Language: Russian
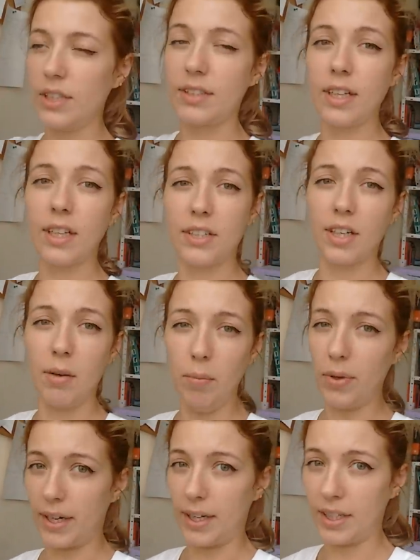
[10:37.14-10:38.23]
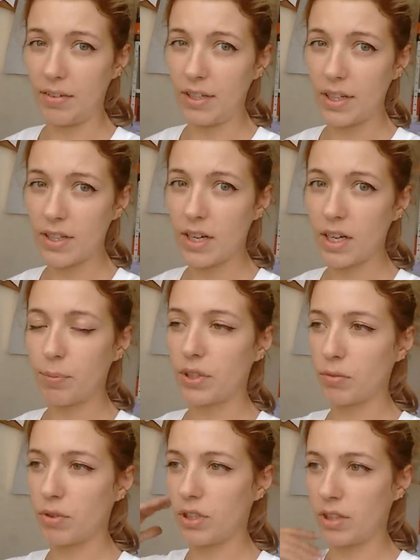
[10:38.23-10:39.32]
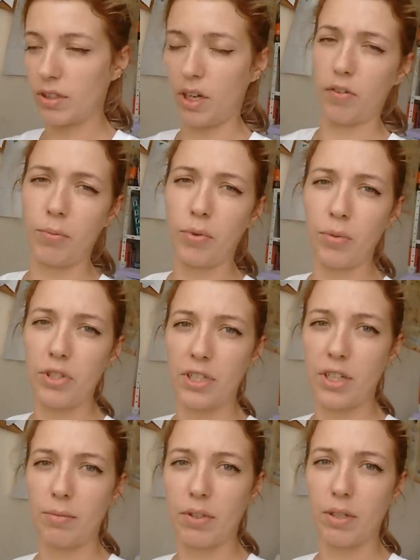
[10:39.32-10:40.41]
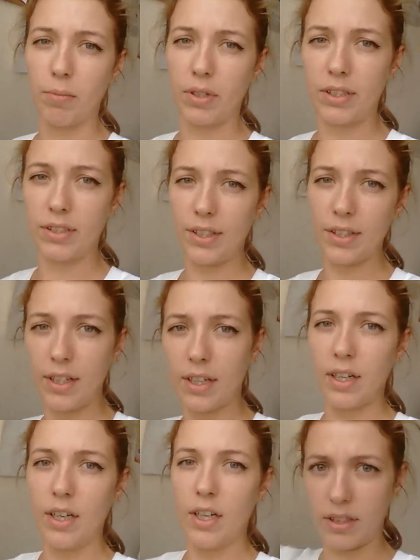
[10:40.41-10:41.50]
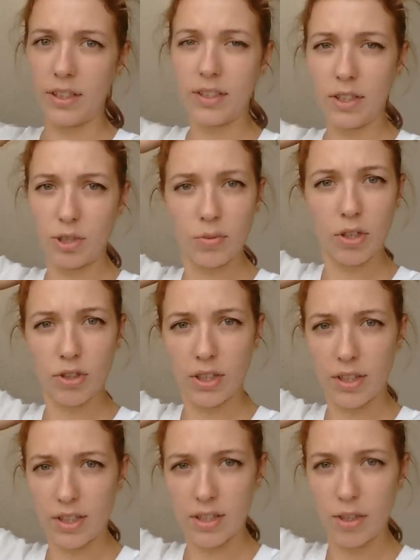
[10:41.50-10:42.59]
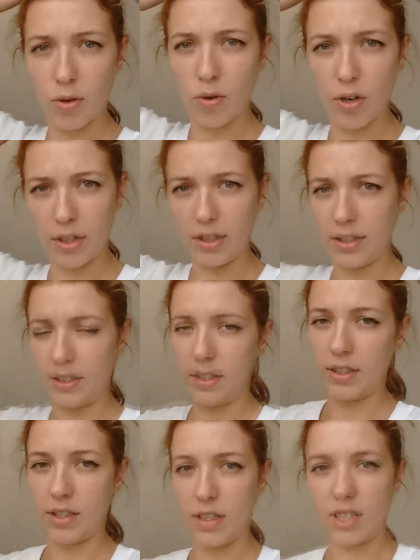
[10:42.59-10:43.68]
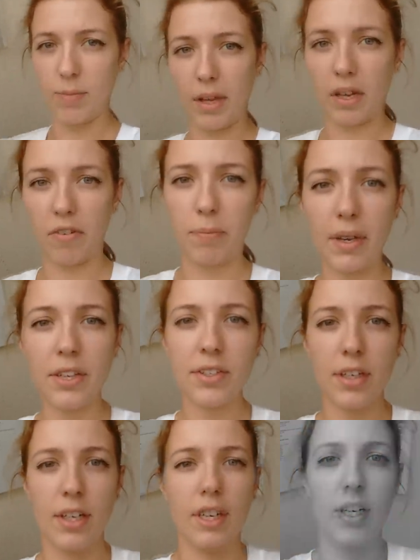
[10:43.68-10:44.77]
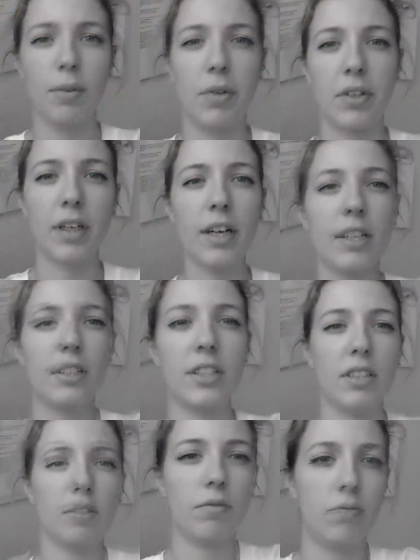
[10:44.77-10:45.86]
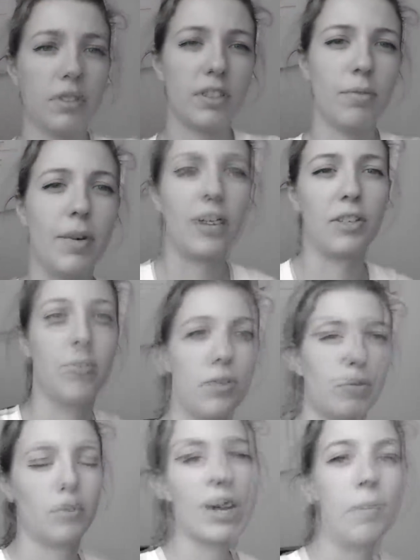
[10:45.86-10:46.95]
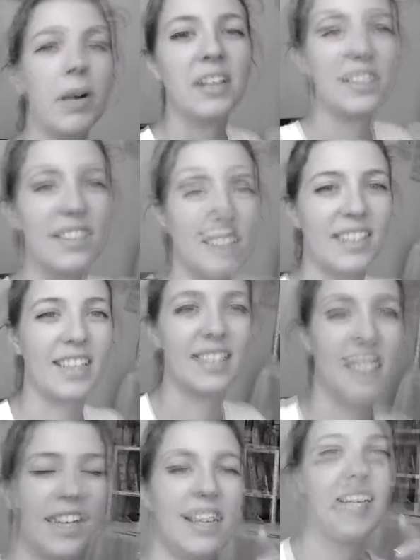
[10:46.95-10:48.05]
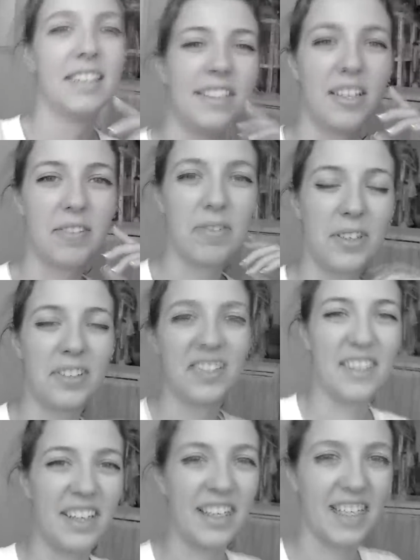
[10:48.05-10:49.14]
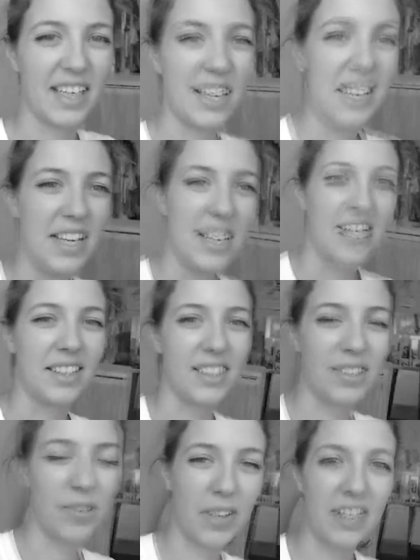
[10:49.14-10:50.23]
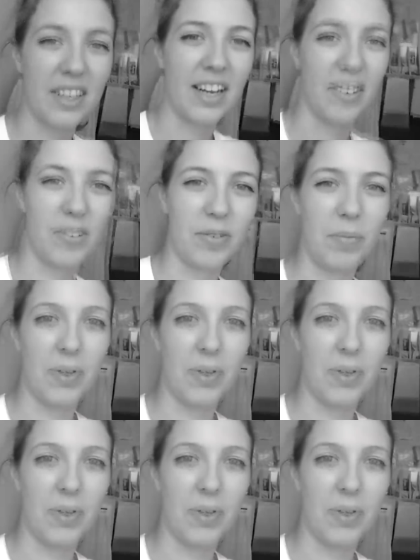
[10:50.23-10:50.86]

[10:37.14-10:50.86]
сделать амбре на волосах, потому что, как вы помните, я была блондинка, и здесь у меня уже отросли корни где-то на сантиметров пять. Как они все снимают? Мне меня же рука болит держать телефон вот так. Я с руки на руку